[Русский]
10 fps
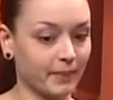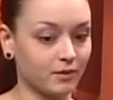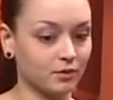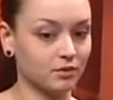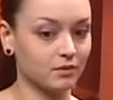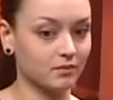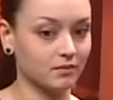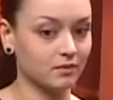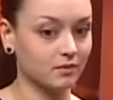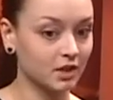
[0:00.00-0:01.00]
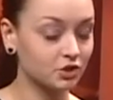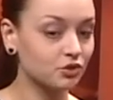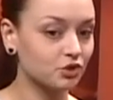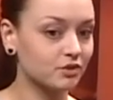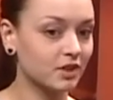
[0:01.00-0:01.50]
А вот.
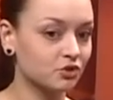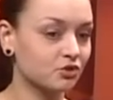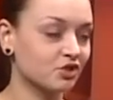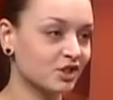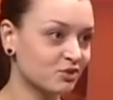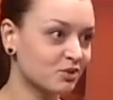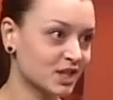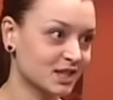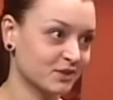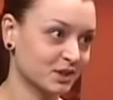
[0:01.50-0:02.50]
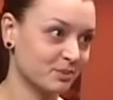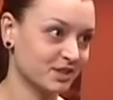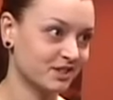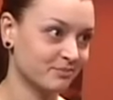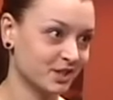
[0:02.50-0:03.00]
Должно же, должно же государство эту
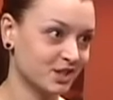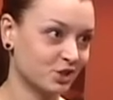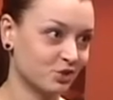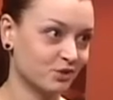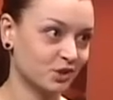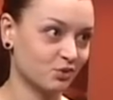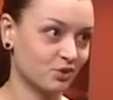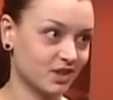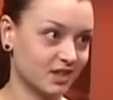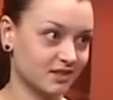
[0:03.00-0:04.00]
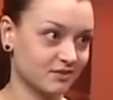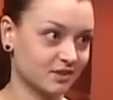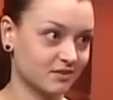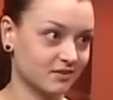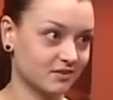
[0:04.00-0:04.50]
поддержку вот эту
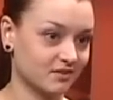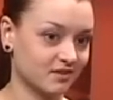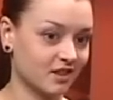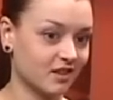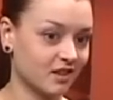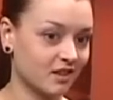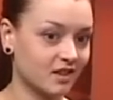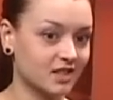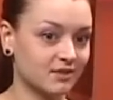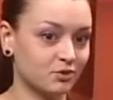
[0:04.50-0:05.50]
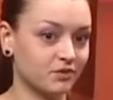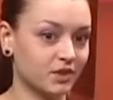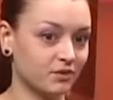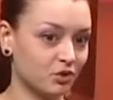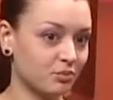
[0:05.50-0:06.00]
оказывать так как оказывают в
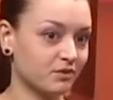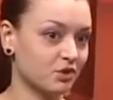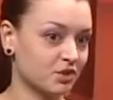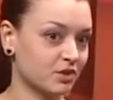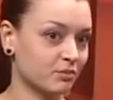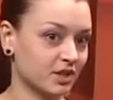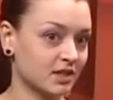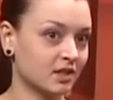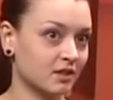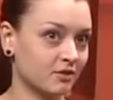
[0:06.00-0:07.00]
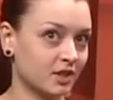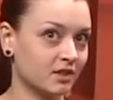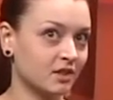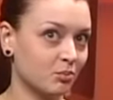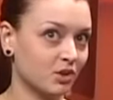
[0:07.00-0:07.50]
Европе 80%
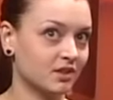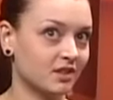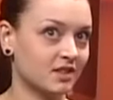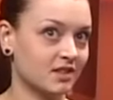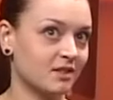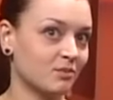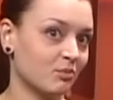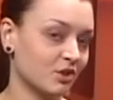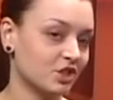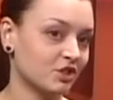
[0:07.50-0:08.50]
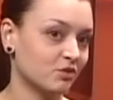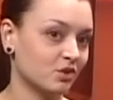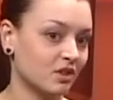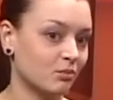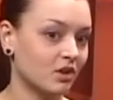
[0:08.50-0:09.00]
арендной платы, если им
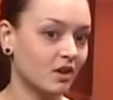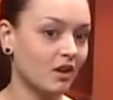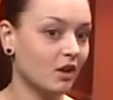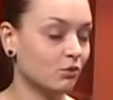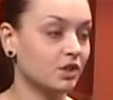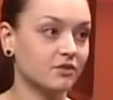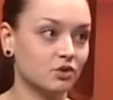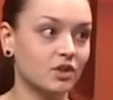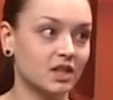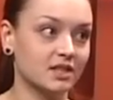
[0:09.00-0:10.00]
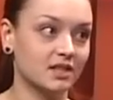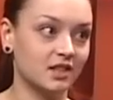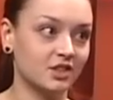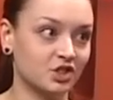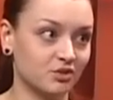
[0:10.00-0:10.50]
оплачивают, как бы у них все гораздо
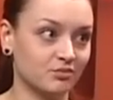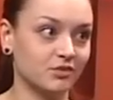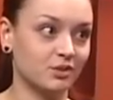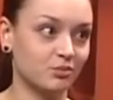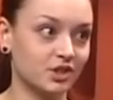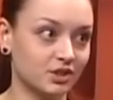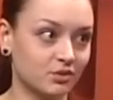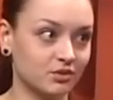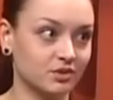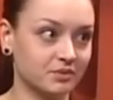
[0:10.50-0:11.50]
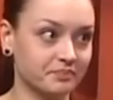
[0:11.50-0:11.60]
легче и происходит.